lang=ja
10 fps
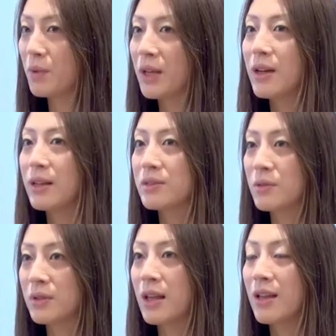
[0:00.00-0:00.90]
もう一回そ
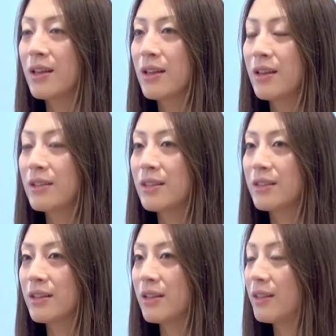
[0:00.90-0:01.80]
こで
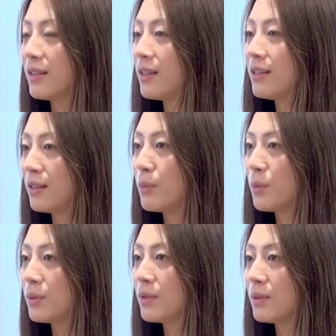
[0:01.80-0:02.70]
戦いたいって
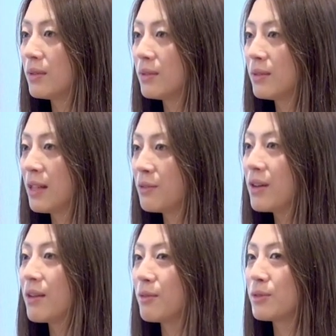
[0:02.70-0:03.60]
思ったの
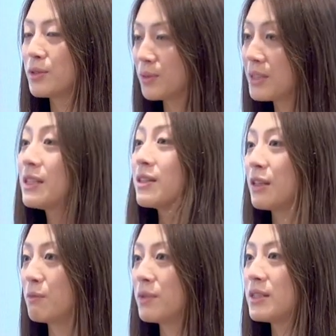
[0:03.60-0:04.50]
がこう正直な
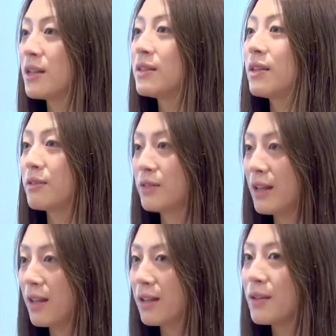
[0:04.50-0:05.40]
気持ちだったの
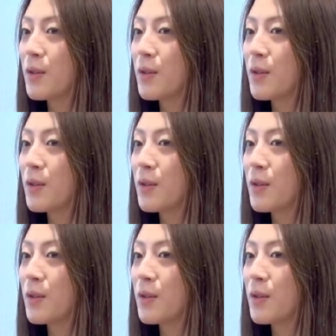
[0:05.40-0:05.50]
で。